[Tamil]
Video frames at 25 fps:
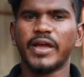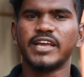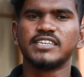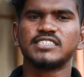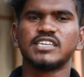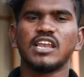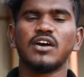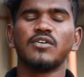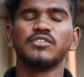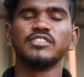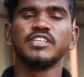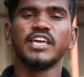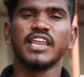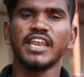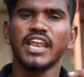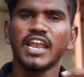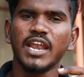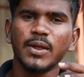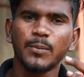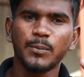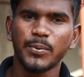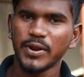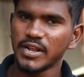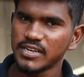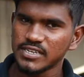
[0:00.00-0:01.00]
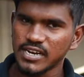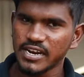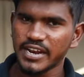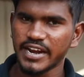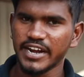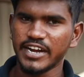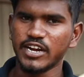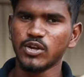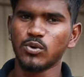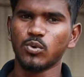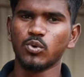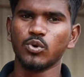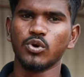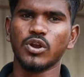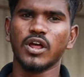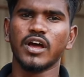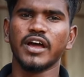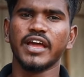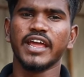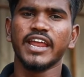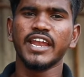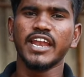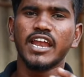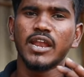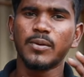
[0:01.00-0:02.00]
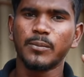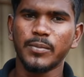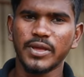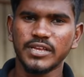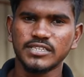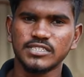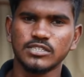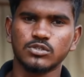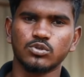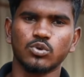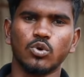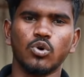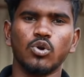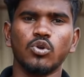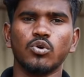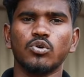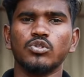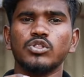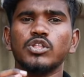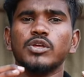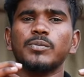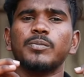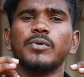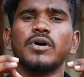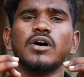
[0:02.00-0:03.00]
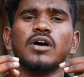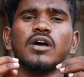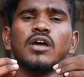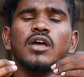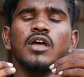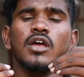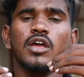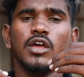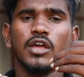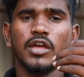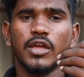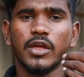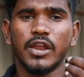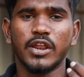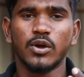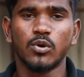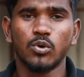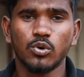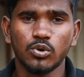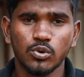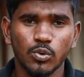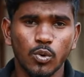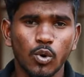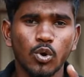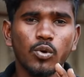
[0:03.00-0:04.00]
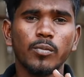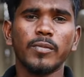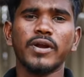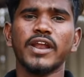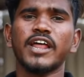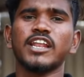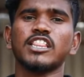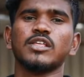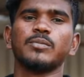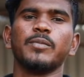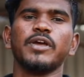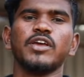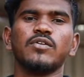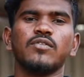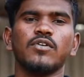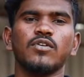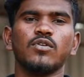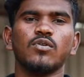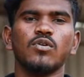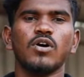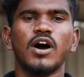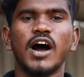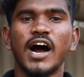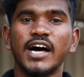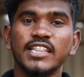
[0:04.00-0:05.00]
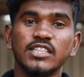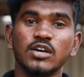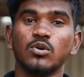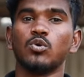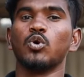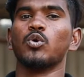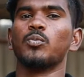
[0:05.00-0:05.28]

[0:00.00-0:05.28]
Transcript: பைக்ஸ்லாம் வந்து என்னென்ன ப்ரைஸில் ரெண்ட் கொடுக்குறாங்க என்னென்ன பேசிஸ் உங்களுக்கு வந்து இப்போ எனக்கு ஒரு ஒரு மணி நேரத்துக்கு பைக் வேணும் அது